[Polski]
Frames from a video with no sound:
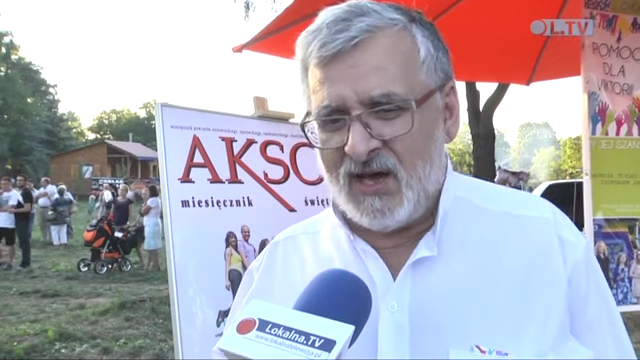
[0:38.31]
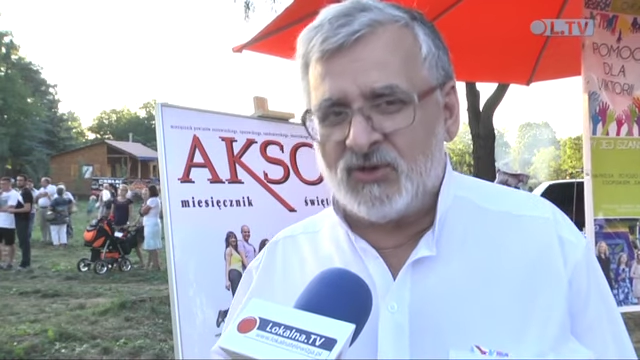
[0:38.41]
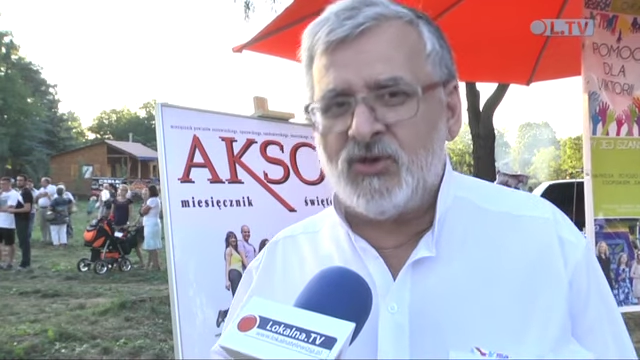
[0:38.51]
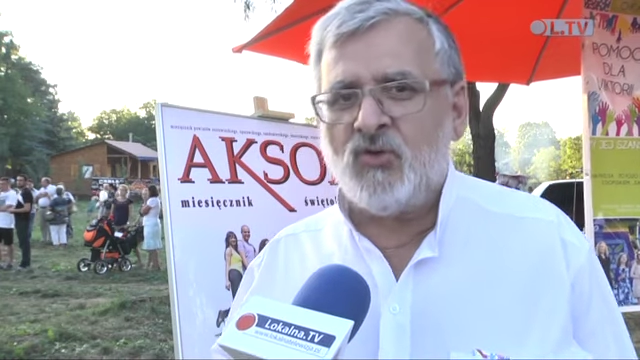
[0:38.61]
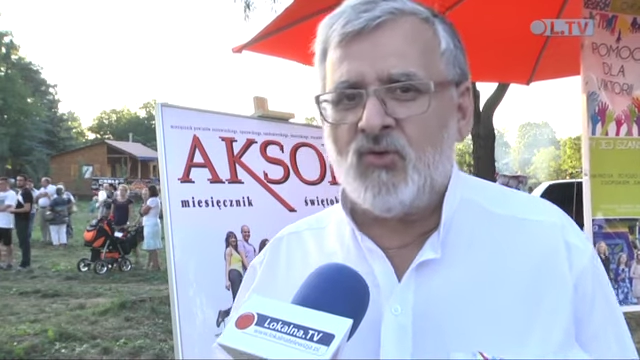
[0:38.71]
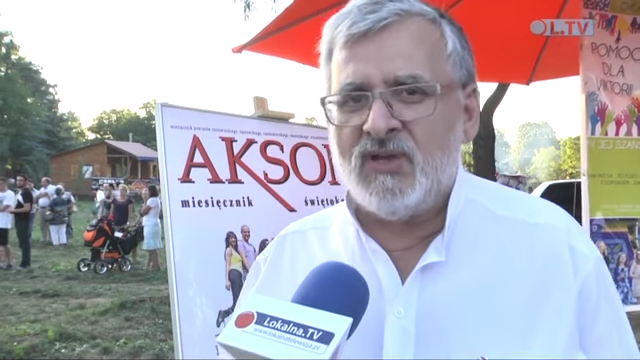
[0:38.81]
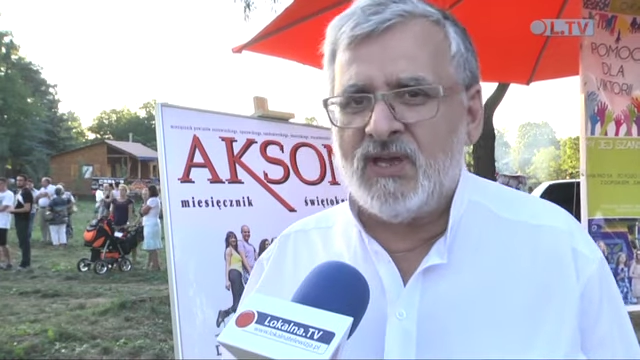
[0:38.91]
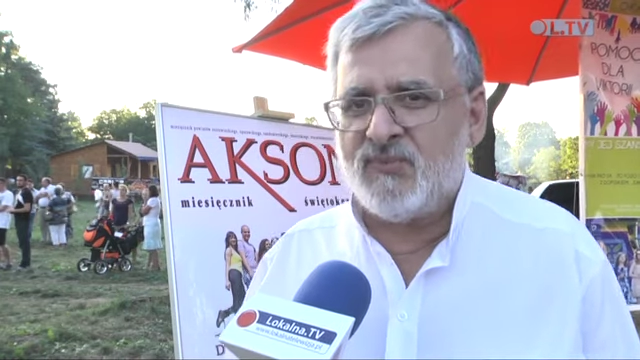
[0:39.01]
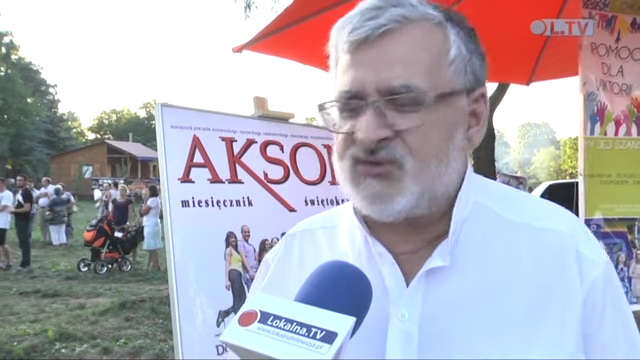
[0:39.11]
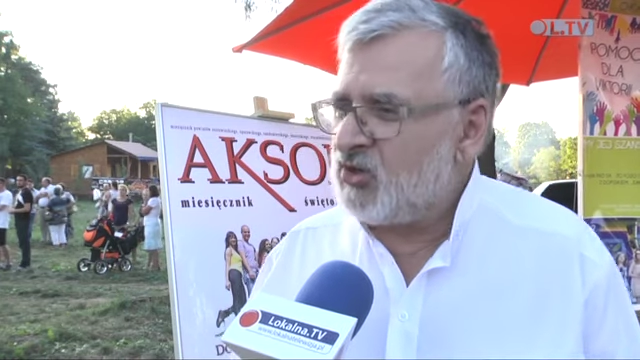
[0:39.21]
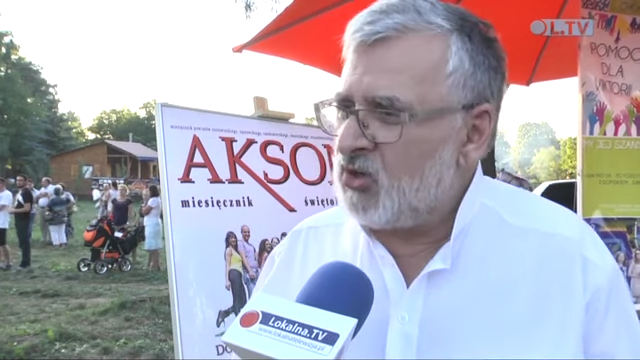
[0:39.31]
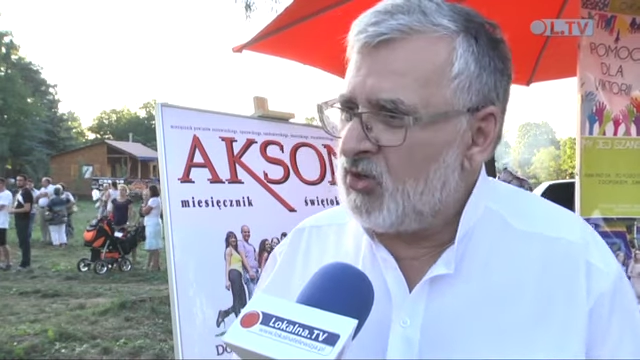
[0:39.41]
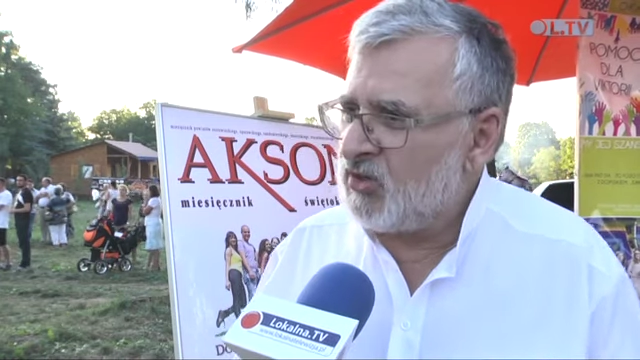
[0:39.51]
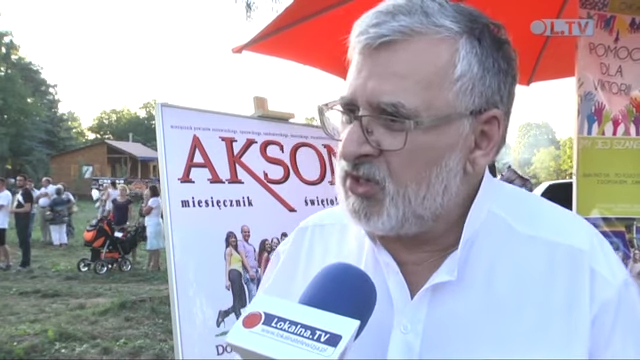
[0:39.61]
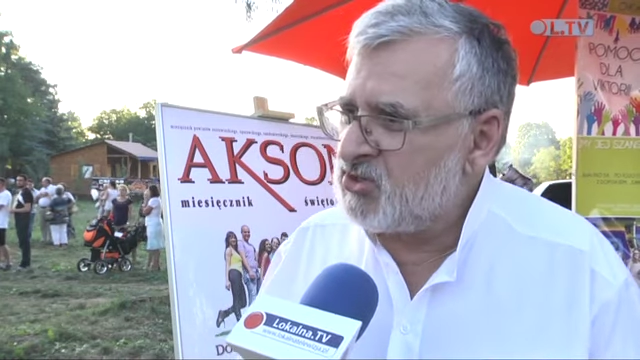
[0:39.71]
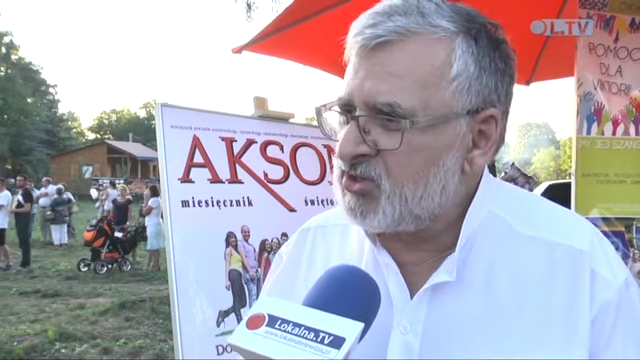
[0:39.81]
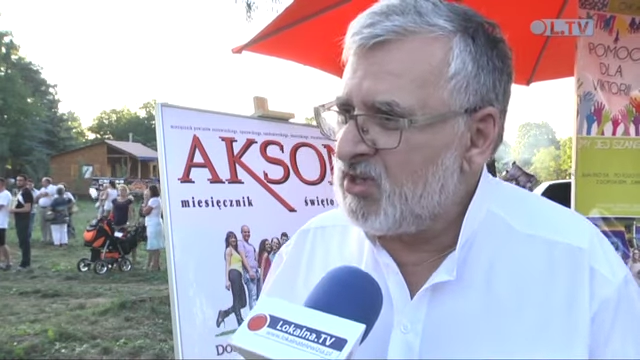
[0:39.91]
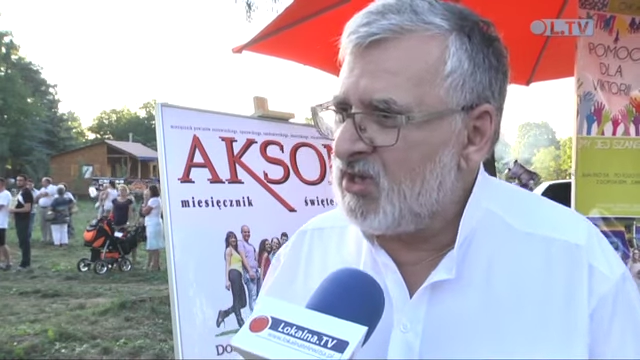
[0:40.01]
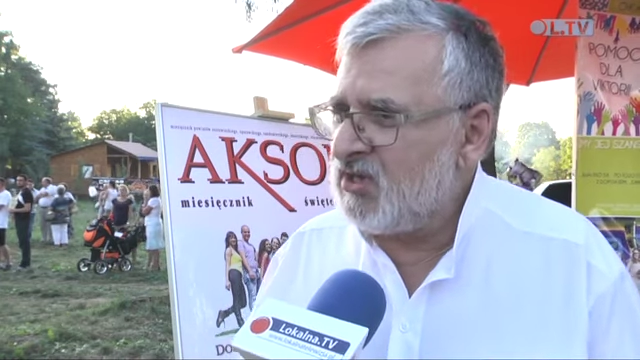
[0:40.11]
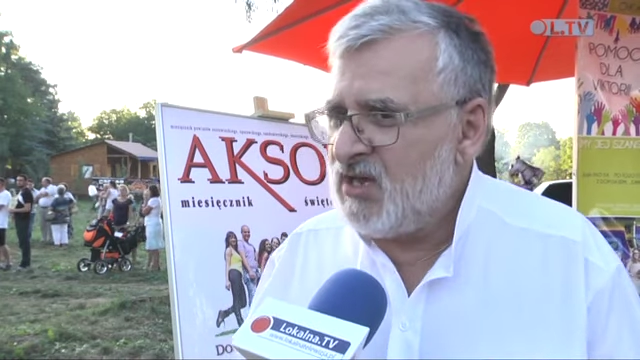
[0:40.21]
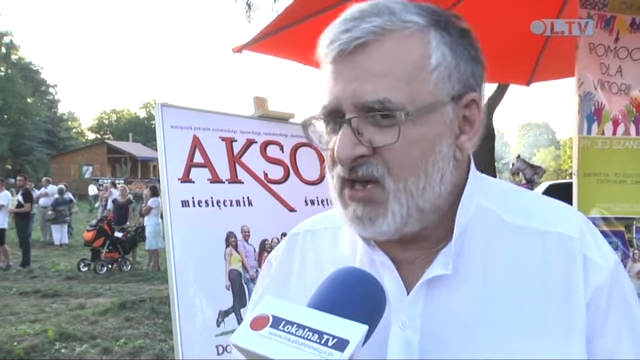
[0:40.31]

artykuły psychologiczne.